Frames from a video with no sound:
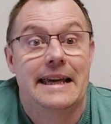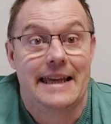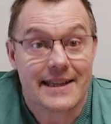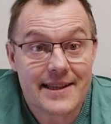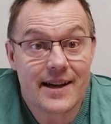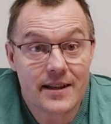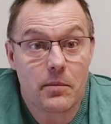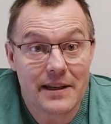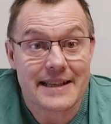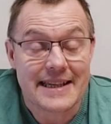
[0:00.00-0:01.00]
Jetzt sagt
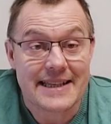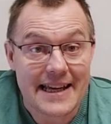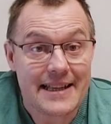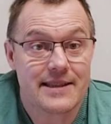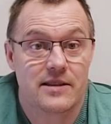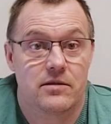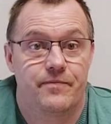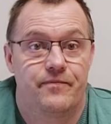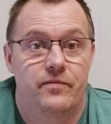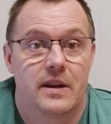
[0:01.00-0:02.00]
aber das Gesetz,
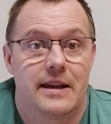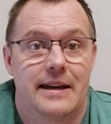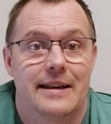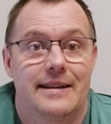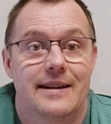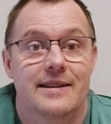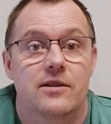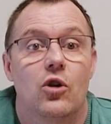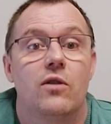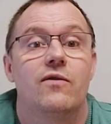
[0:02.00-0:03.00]

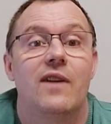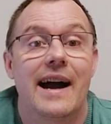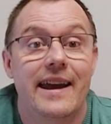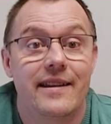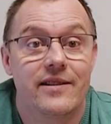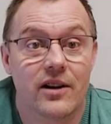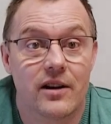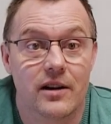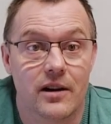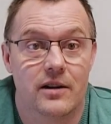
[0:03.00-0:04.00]
dass noch
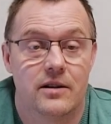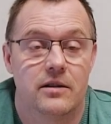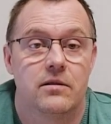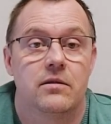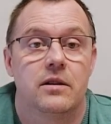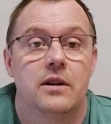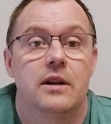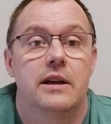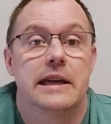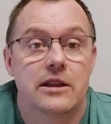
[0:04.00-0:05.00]
weitere
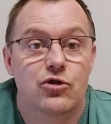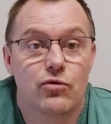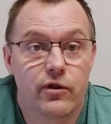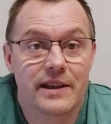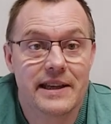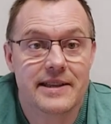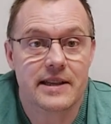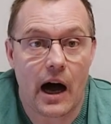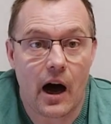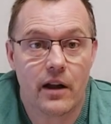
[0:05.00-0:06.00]

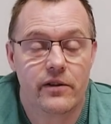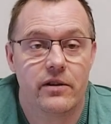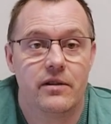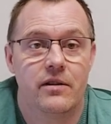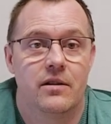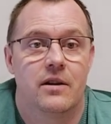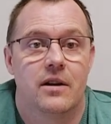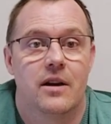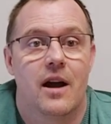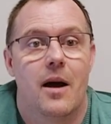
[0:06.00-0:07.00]
Hinzuverdienstarten
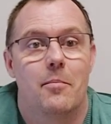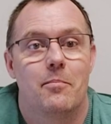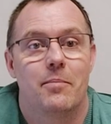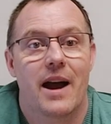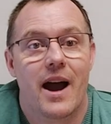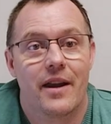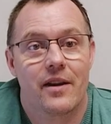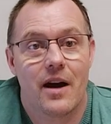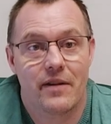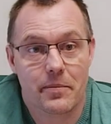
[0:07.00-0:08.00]
bei
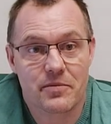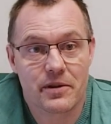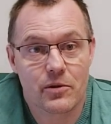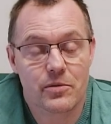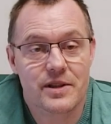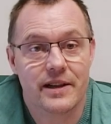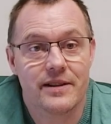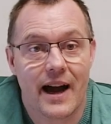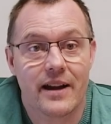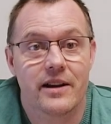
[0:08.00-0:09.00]
einer
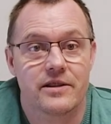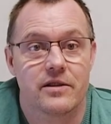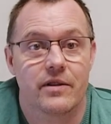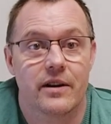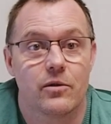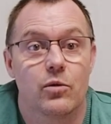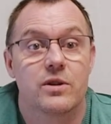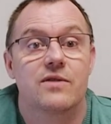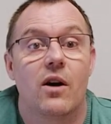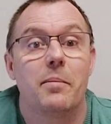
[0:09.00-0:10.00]
Erwerbsminderungsrente angerechnet werden. Und
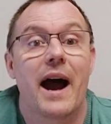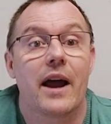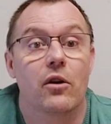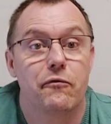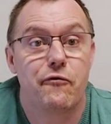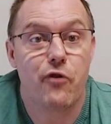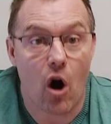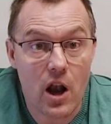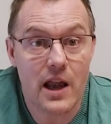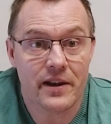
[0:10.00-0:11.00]
zwar bei einer
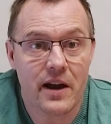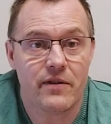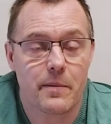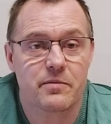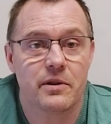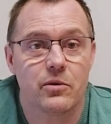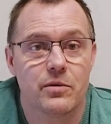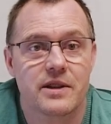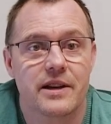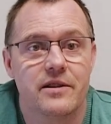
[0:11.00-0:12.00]
vollen
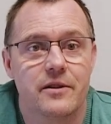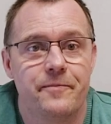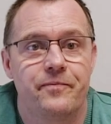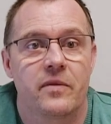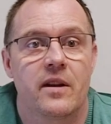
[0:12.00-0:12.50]
Erwerbsminderungsrente,